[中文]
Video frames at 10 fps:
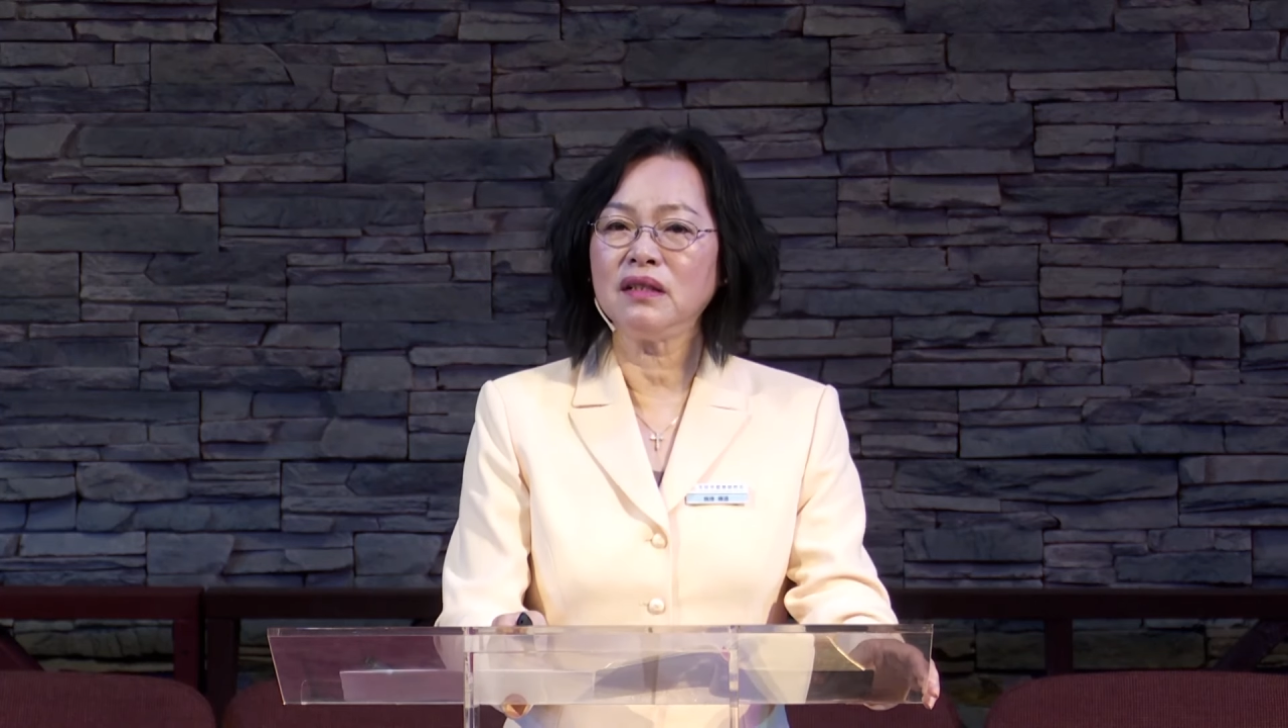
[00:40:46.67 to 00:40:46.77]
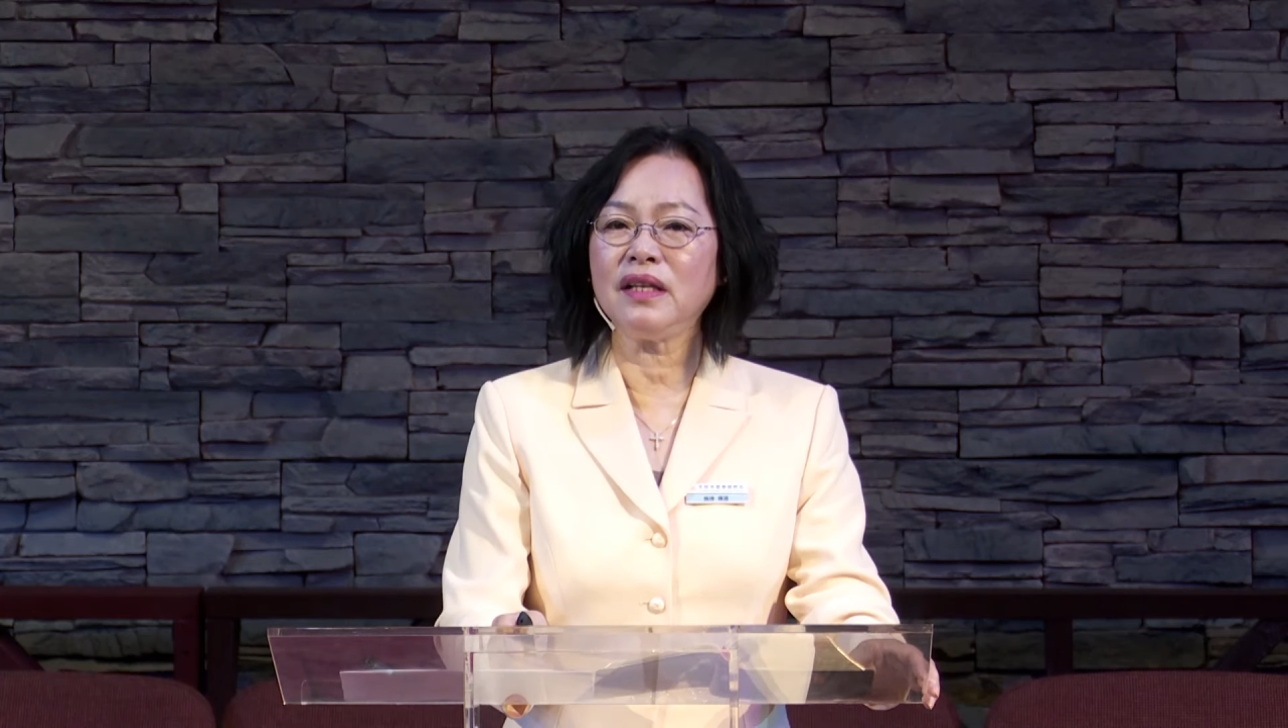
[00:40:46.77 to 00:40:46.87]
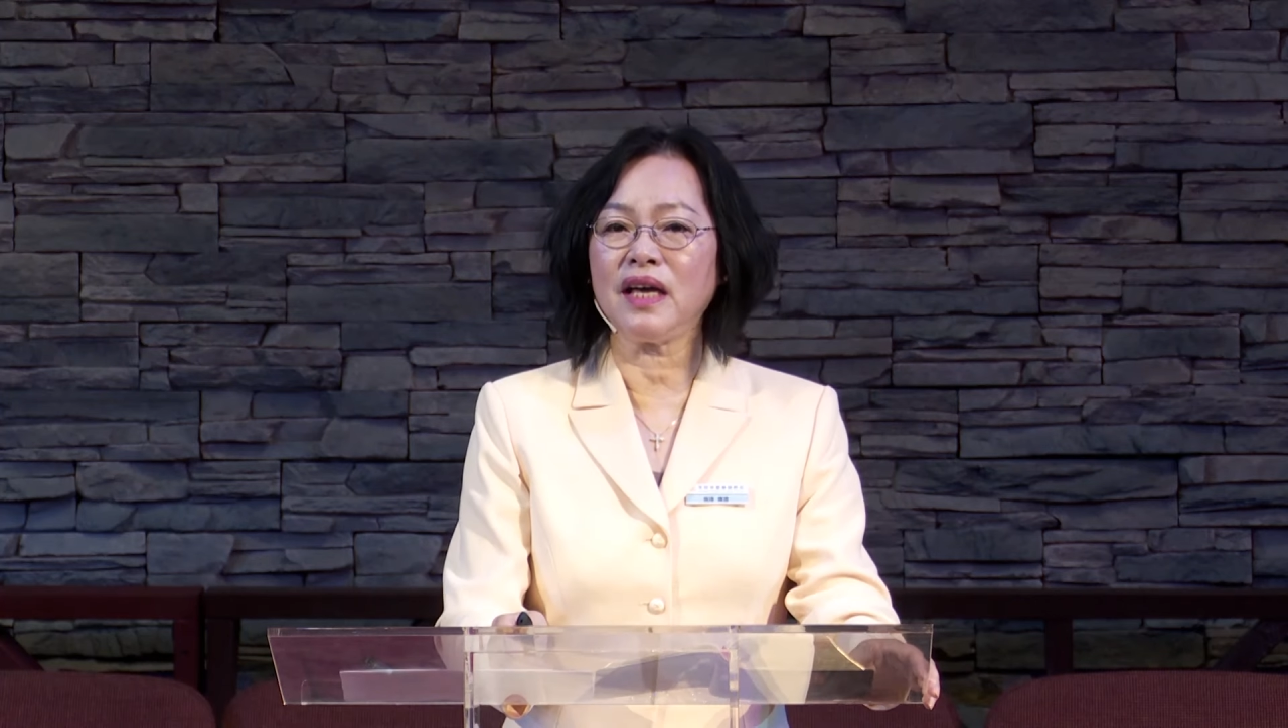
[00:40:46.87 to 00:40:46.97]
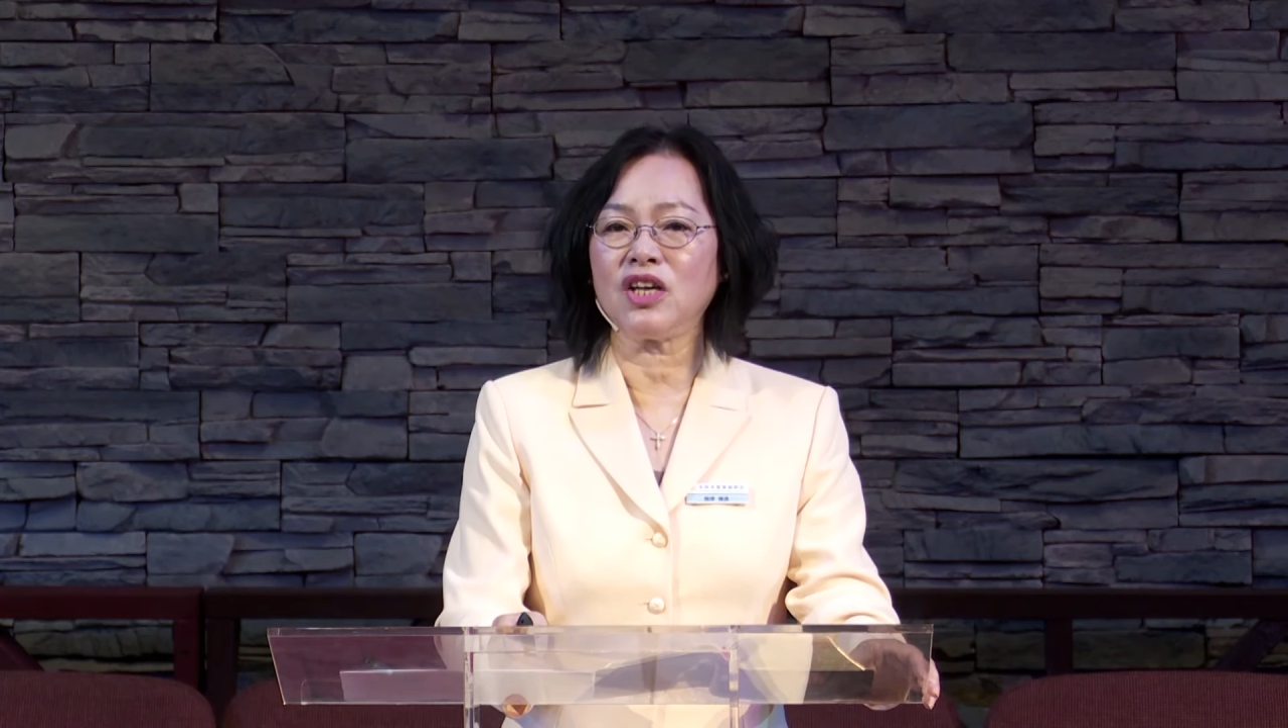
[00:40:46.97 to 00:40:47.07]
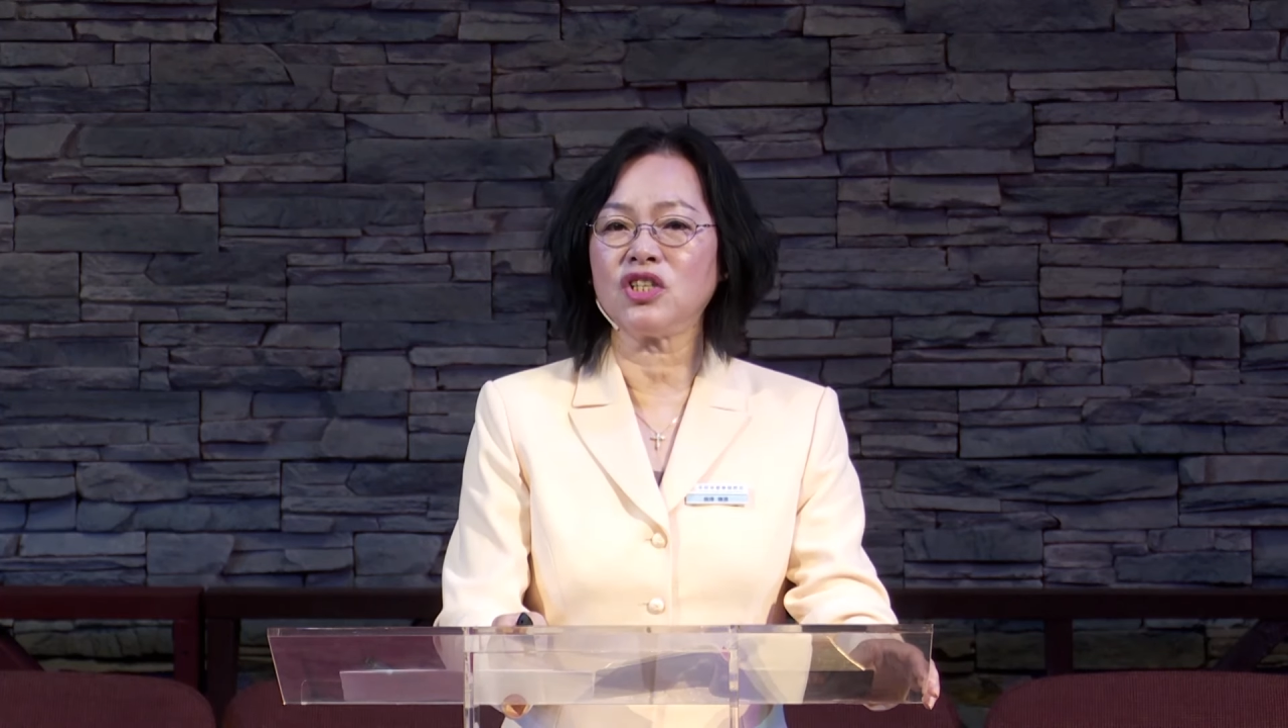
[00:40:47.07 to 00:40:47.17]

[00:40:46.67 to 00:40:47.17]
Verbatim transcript: 脸